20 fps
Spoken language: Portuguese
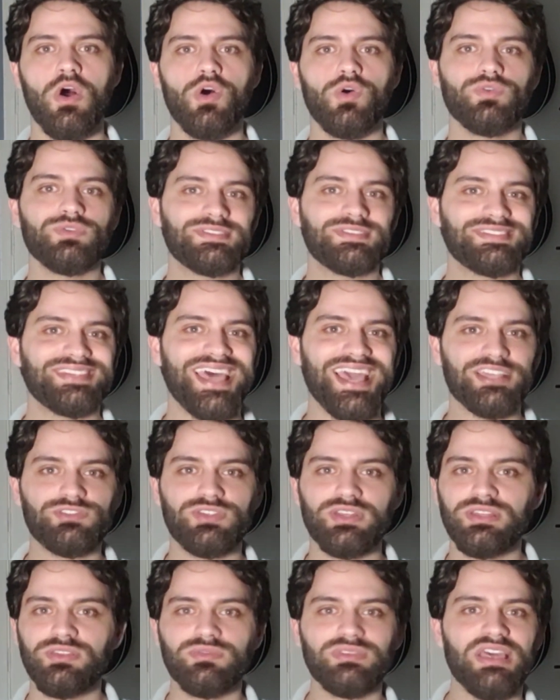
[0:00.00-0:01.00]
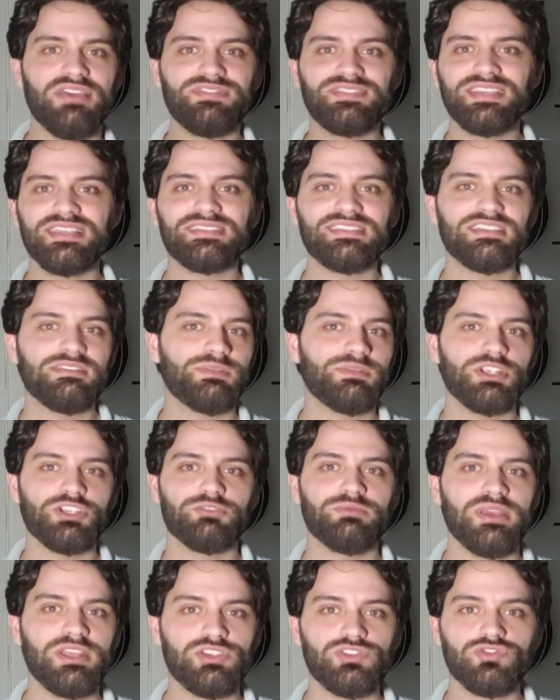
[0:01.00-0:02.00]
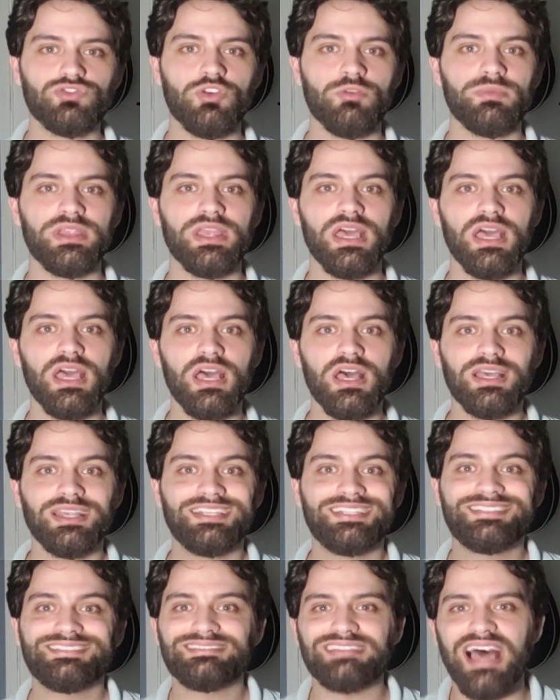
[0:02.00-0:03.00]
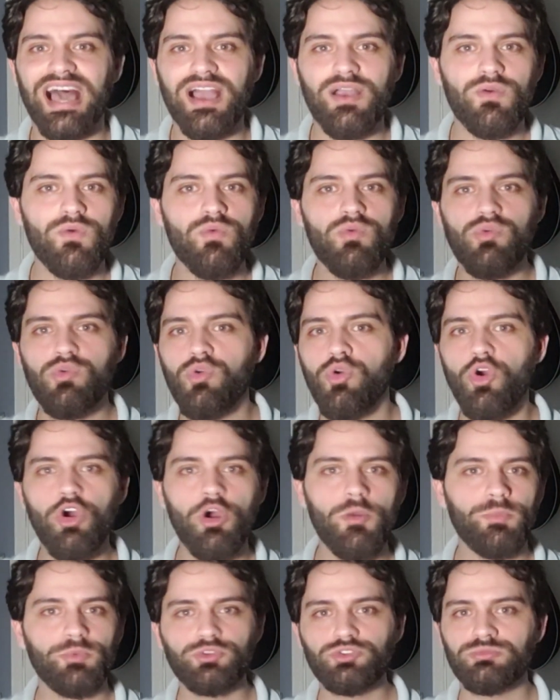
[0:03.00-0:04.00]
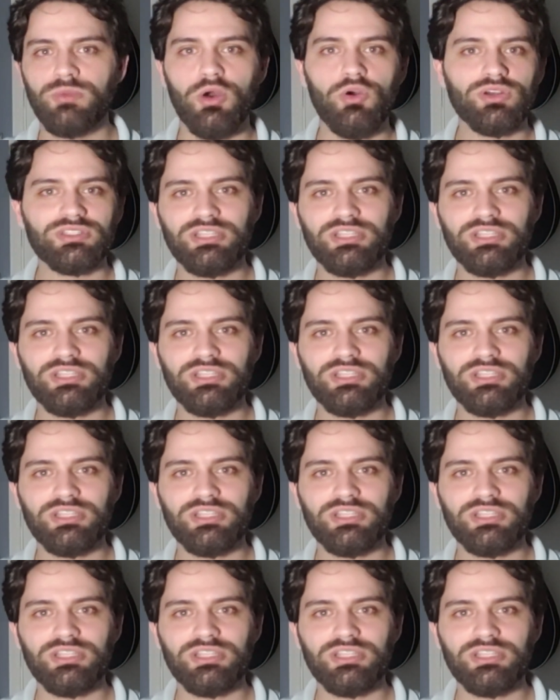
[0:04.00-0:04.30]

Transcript: O sexo ele não deve ser simplesmente sobre estar com o corpo de uma outra